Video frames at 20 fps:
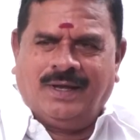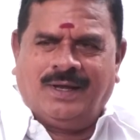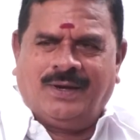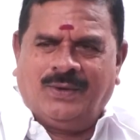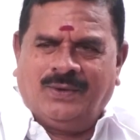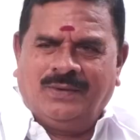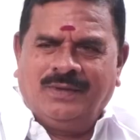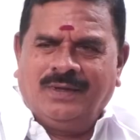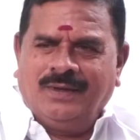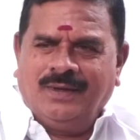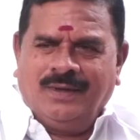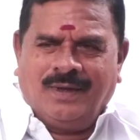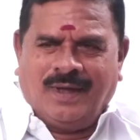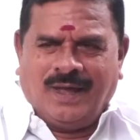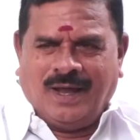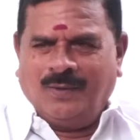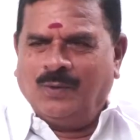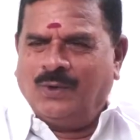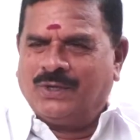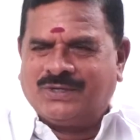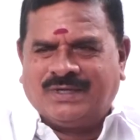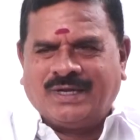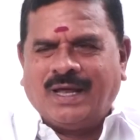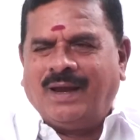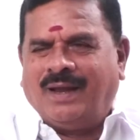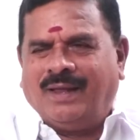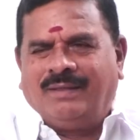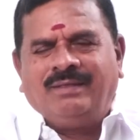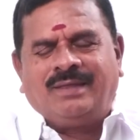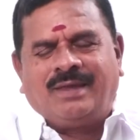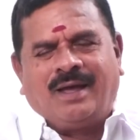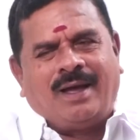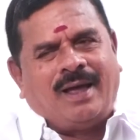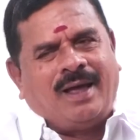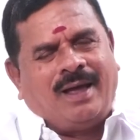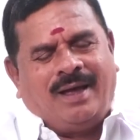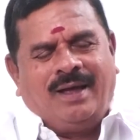గారు ఆల్మోస్ట్ ఆల్ అంతా